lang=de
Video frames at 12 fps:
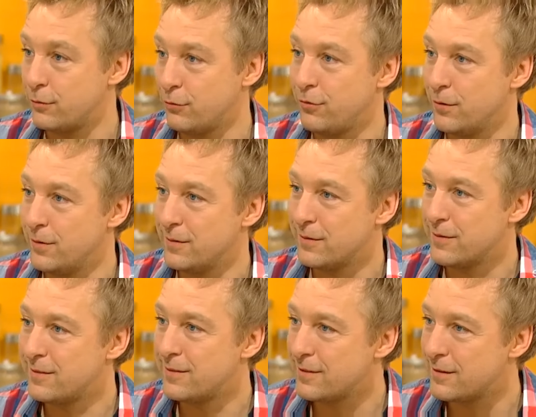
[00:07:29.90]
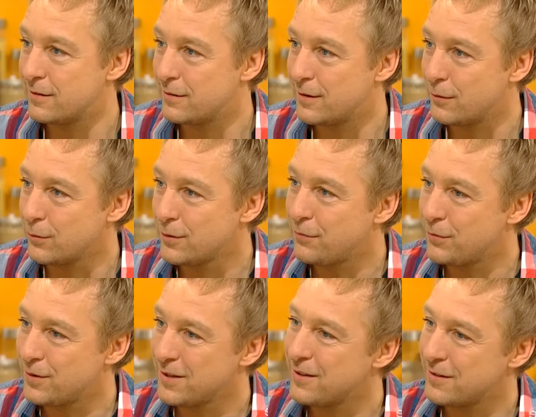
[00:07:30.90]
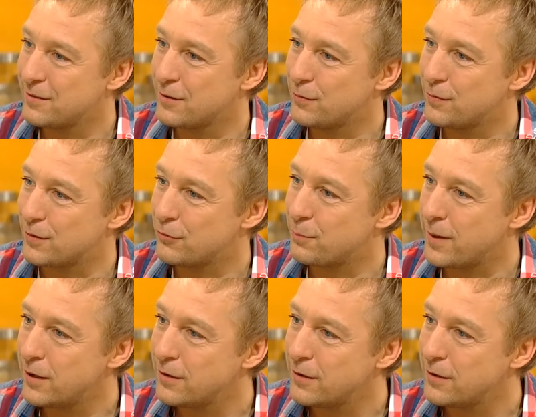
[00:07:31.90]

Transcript: Mal, wenn er sich beschwerte oder sich schwach